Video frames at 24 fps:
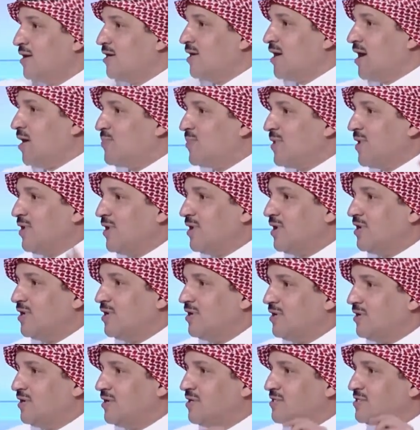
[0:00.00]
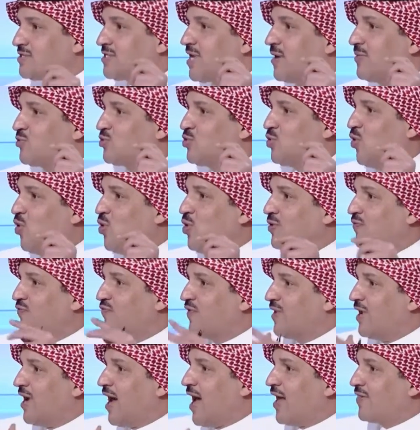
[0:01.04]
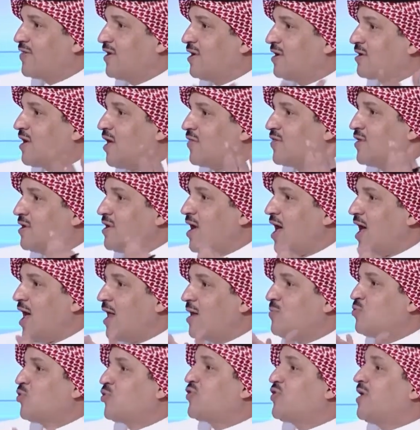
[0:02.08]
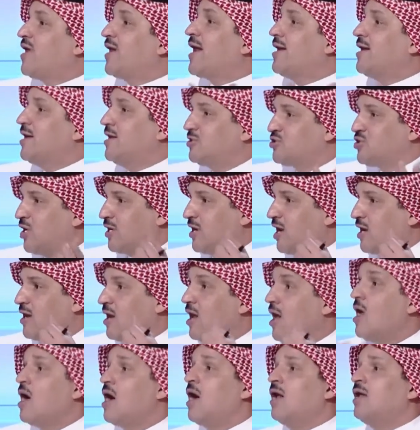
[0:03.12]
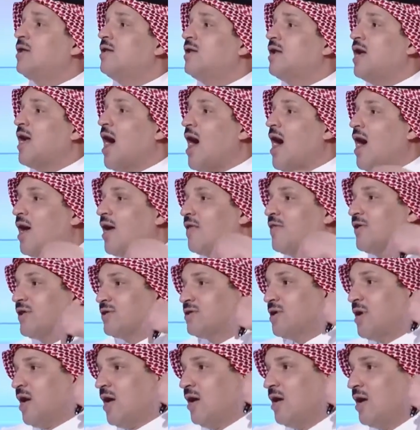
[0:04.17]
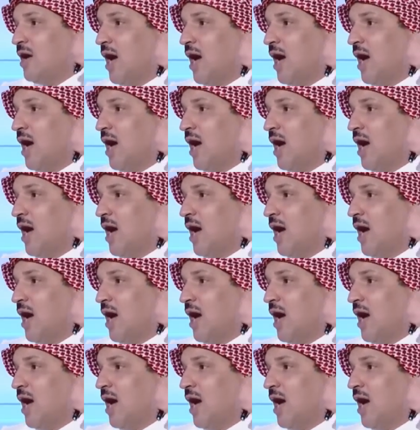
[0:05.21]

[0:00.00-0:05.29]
يبي يستمتعون في هذه القضية المثيرة للجدل اللي أخذت